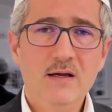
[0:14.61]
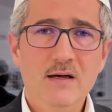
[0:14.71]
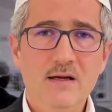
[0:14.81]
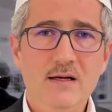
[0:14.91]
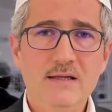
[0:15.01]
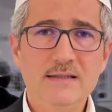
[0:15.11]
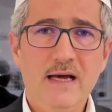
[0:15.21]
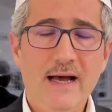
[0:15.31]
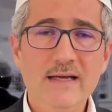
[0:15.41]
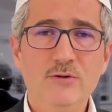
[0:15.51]
äh,
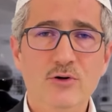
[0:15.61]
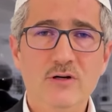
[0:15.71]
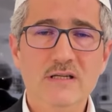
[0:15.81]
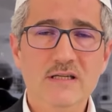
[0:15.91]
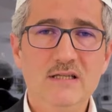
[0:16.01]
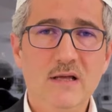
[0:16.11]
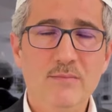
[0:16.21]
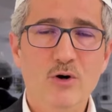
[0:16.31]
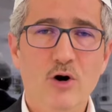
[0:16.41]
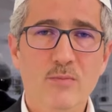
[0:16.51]
ja, Eindrücke, die ich dann
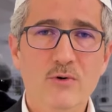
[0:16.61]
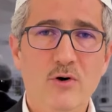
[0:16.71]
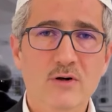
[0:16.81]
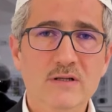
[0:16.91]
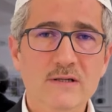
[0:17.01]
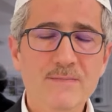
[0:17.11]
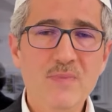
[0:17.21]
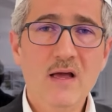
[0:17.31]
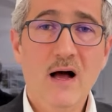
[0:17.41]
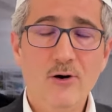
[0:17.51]
bekommen konnte
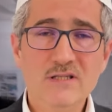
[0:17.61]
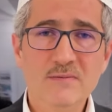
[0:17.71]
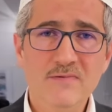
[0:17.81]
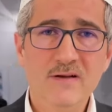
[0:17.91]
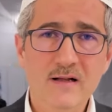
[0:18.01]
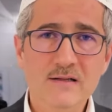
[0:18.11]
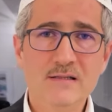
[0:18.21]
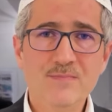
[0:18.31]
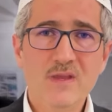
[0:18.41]
aus dem Feld,